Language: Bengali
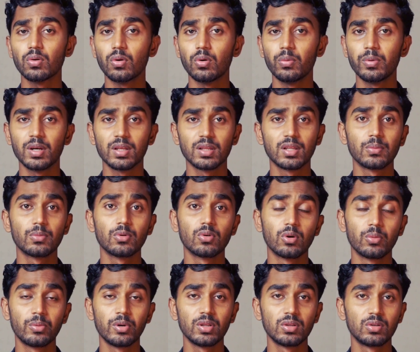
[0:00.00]
অভিনেতা এবং
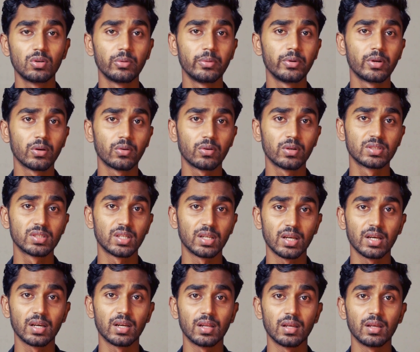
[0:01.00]
অভিনেত্রী অভিনয় করেছেন
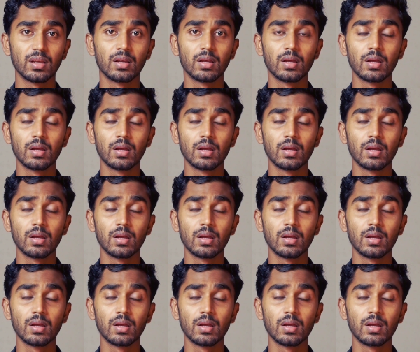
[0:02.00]
এখানে